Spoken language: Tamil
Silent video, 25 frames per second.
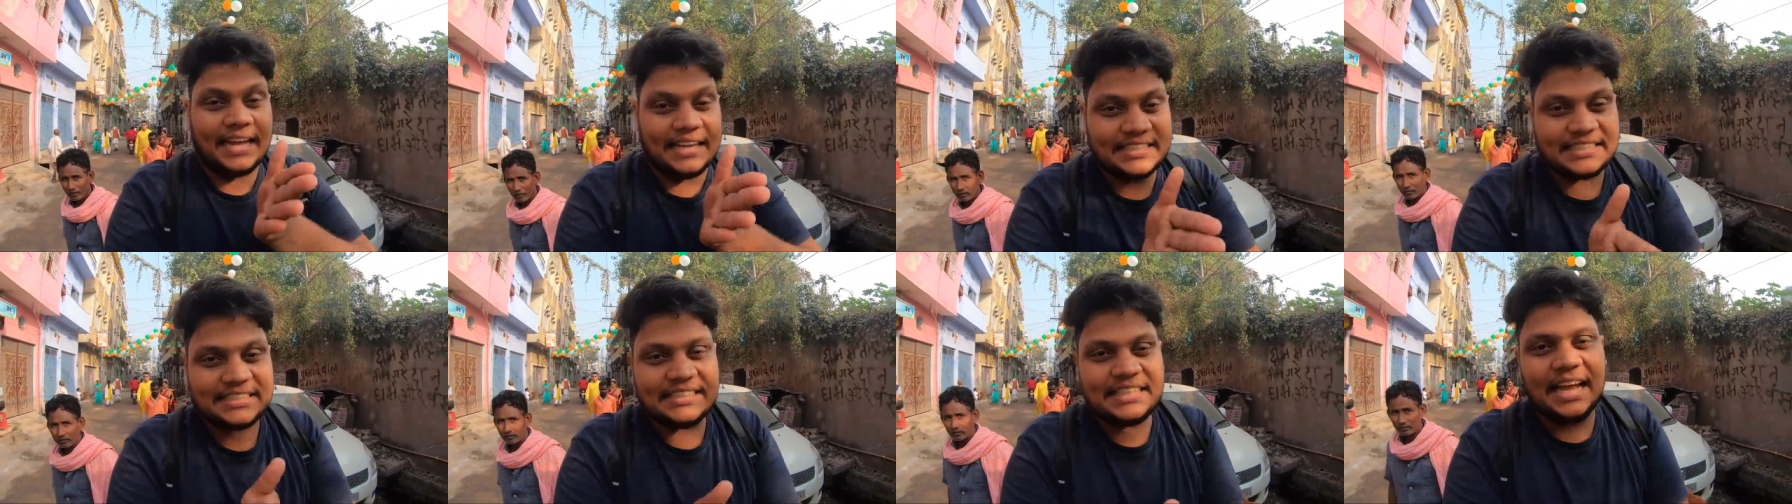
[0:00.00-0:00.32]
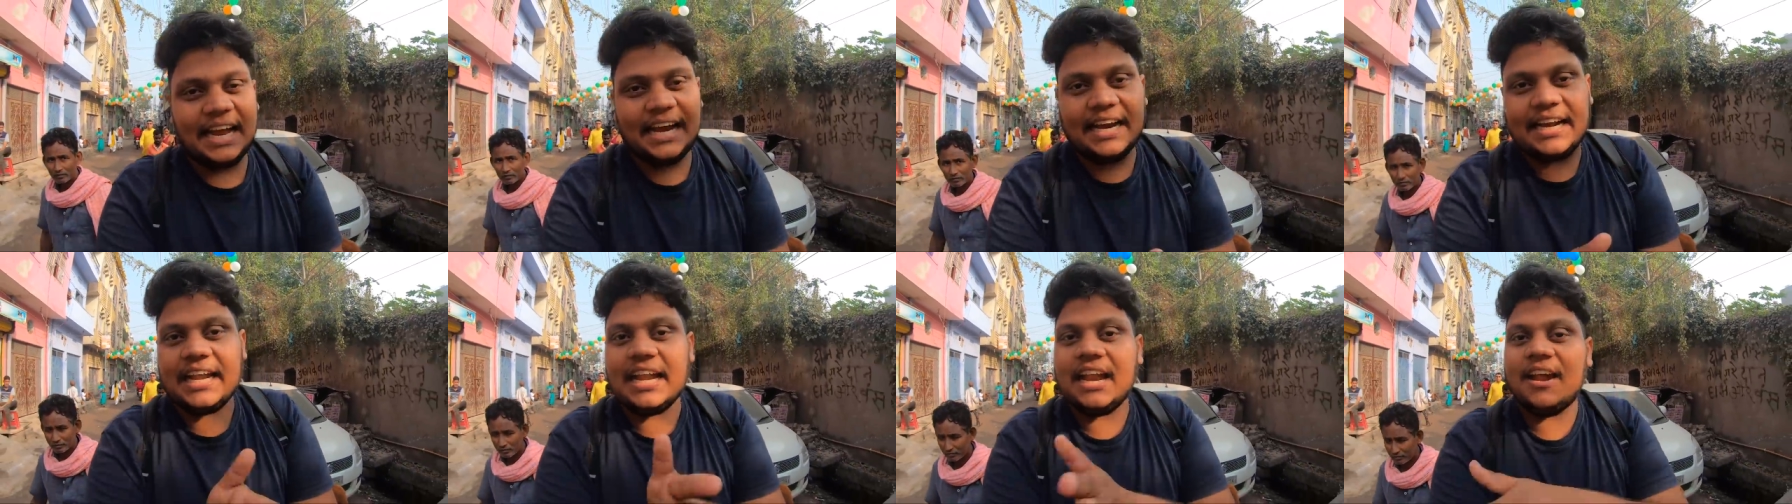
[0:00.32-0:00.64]

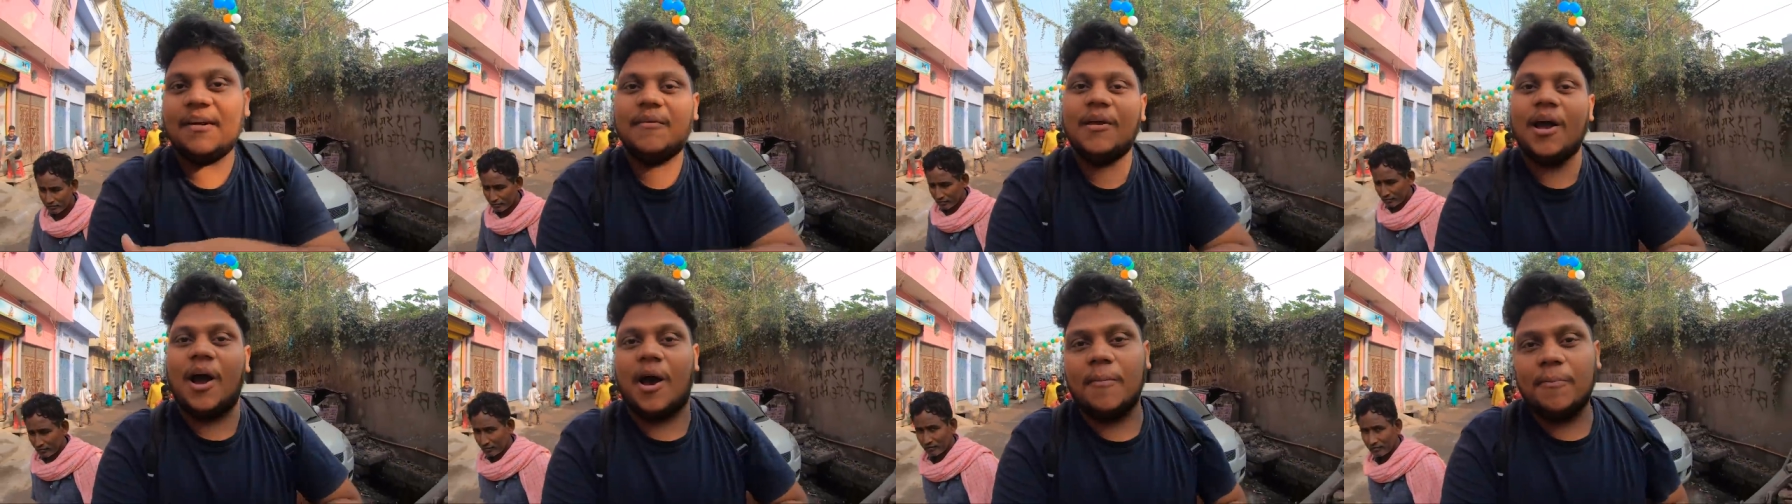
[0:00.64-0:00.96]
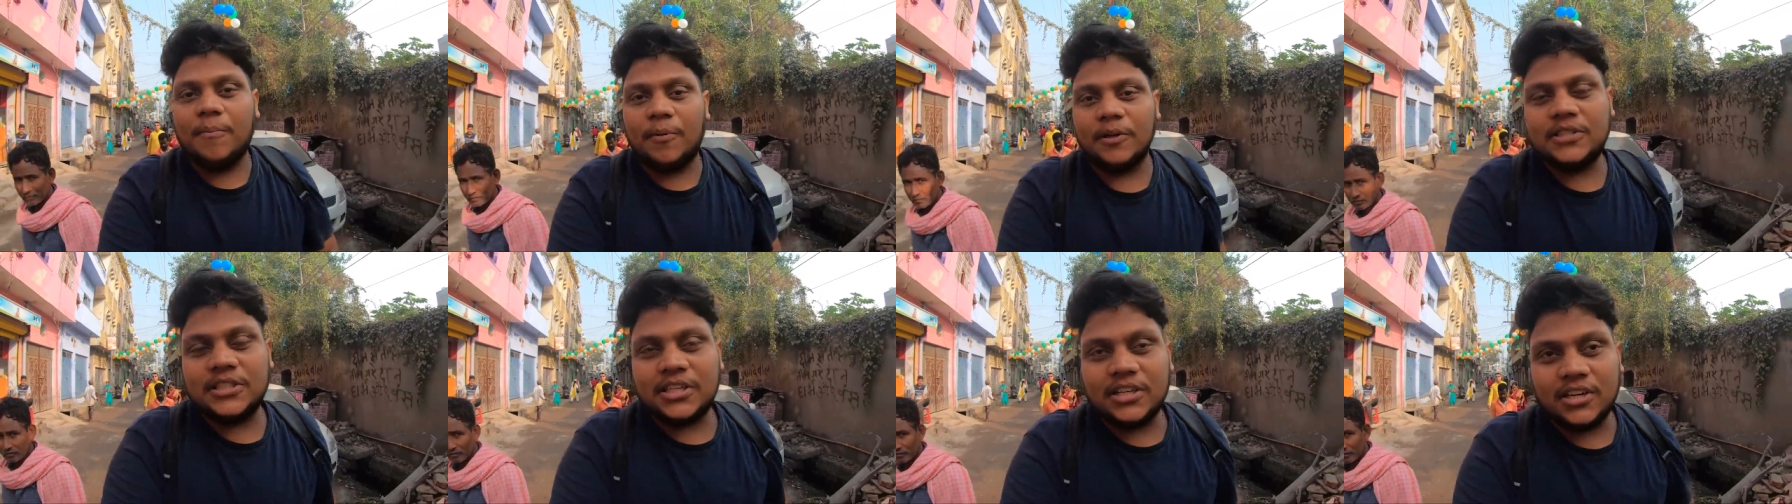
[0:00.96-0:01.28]
எக்ஸாக்ட்லி அப்படியே
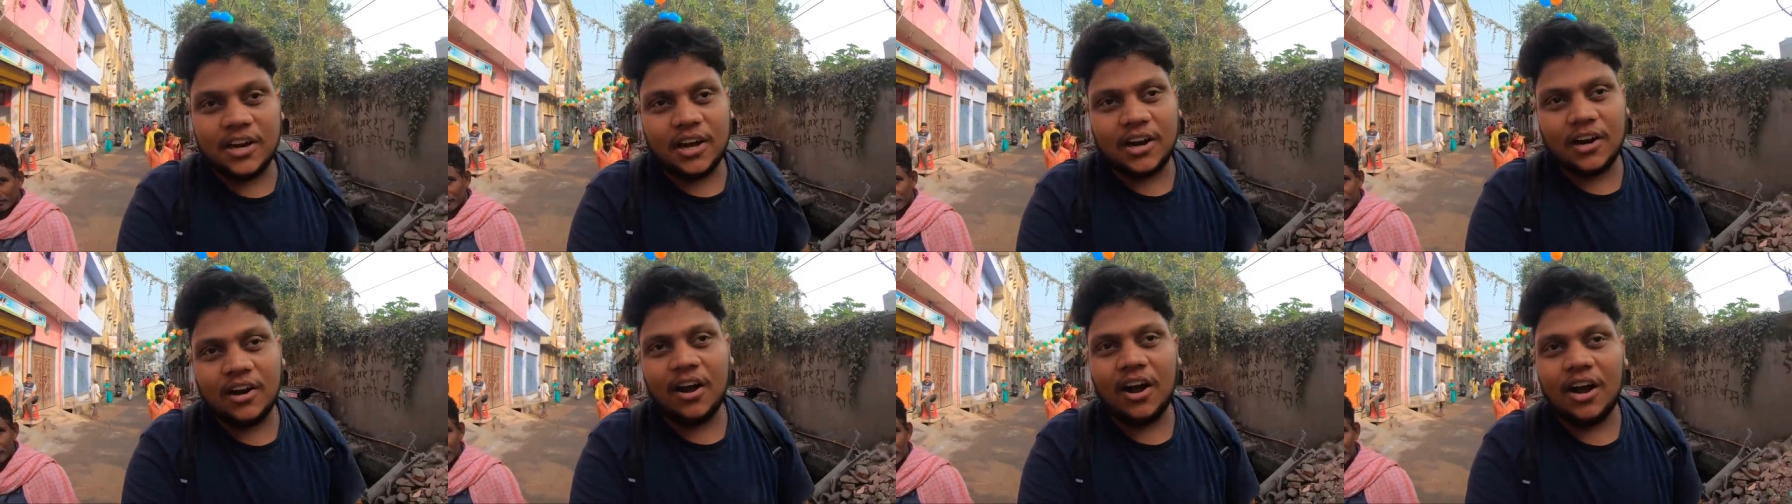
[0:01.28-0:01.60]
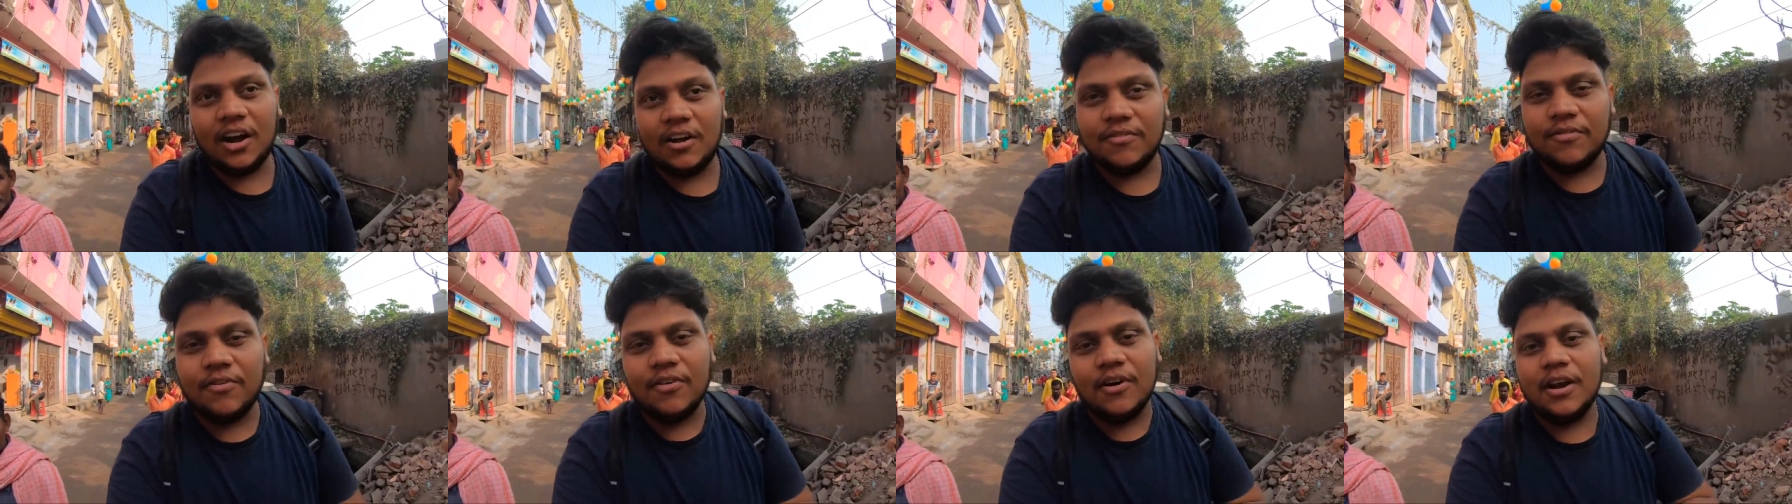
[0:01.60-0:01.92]
ஆப்போசிட்டாக
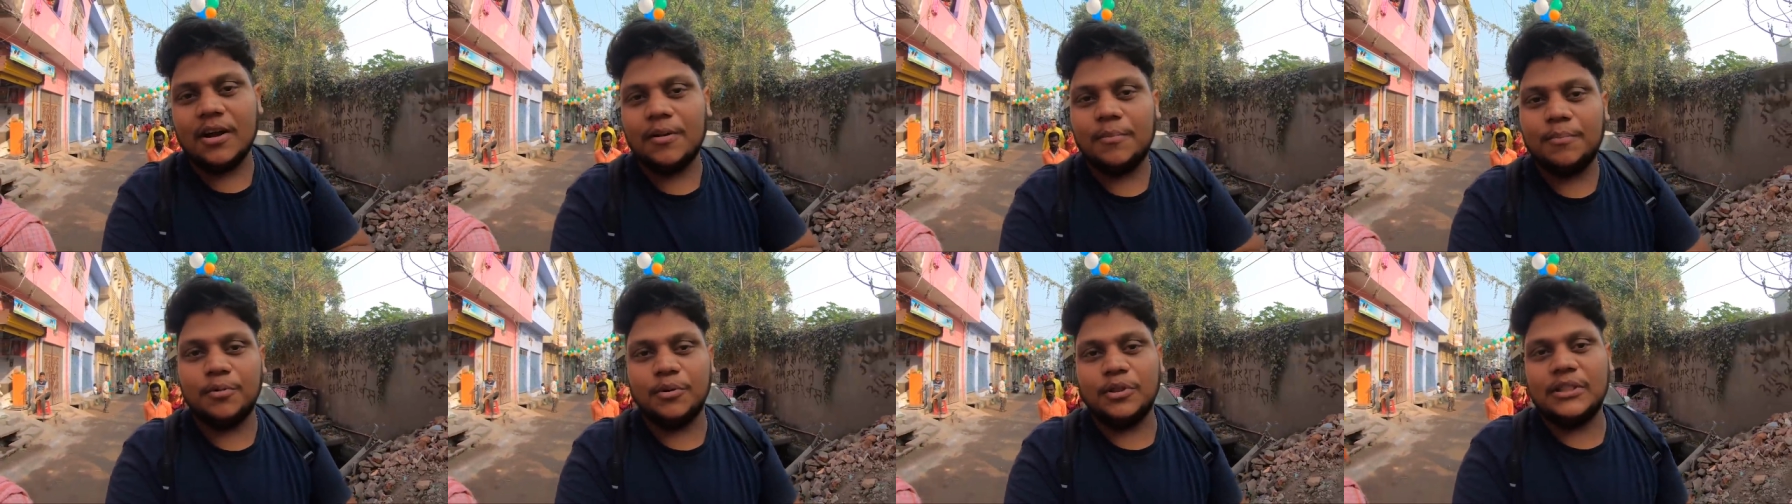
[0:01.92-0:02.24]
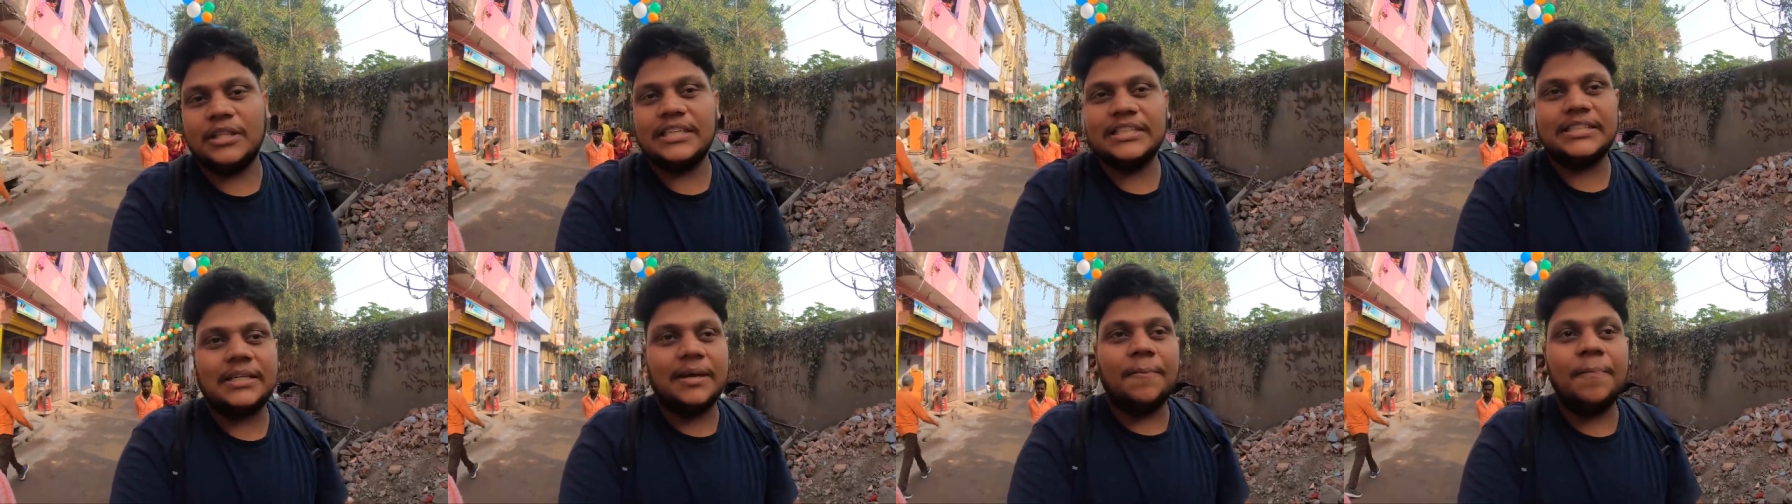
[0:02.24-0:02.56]
இருக்கும் அங்கே ஃபுல்லாக
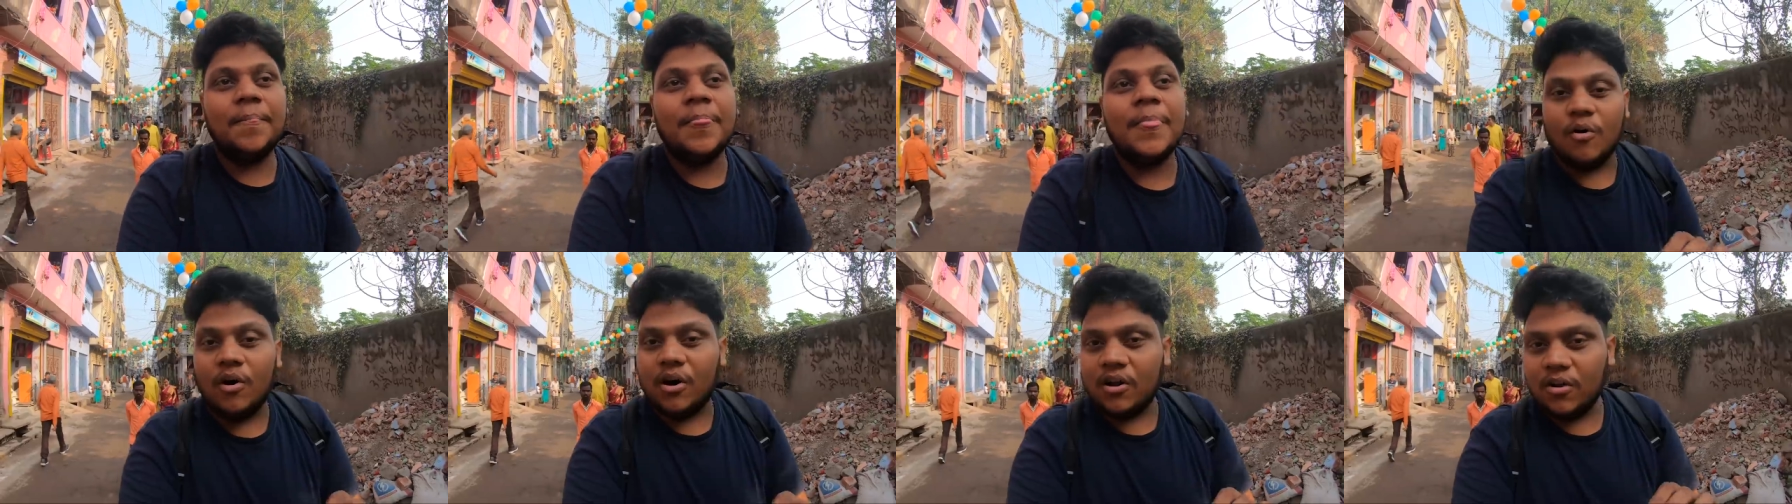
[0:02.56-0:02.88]
புத்திசம்